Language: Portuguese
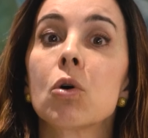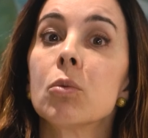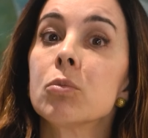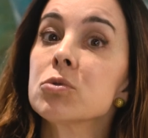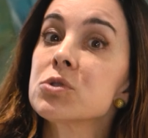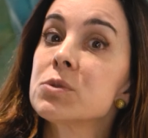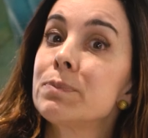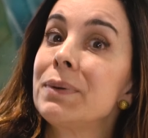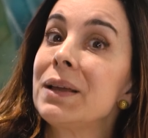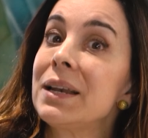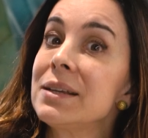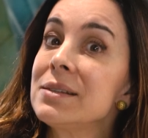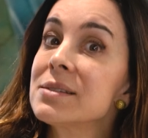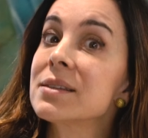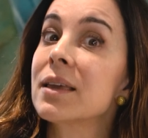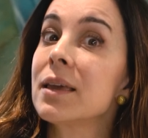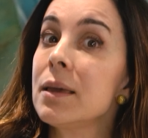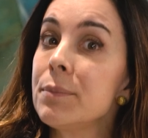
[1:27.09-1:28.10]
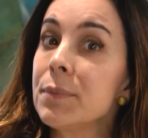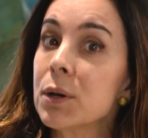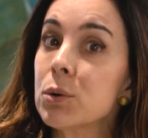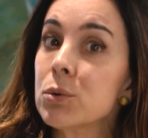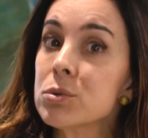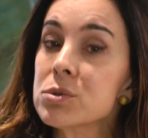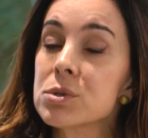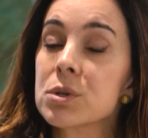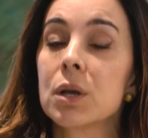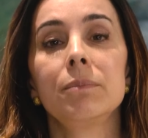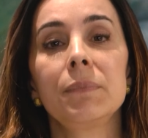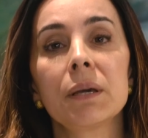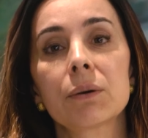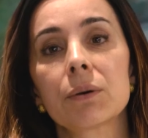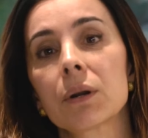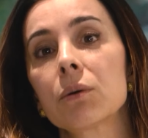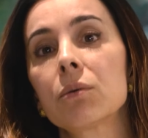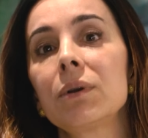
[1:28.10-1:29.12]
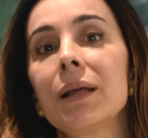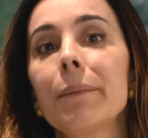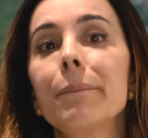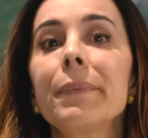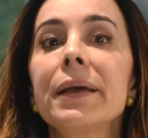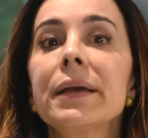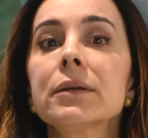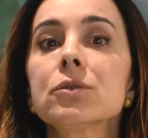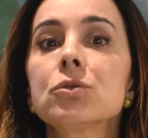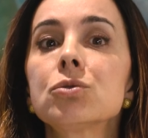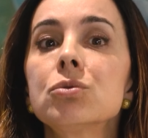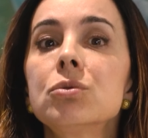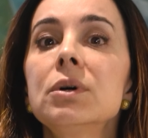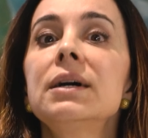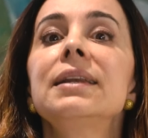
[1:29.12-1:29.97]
como os peelings químicos, microagulhamento,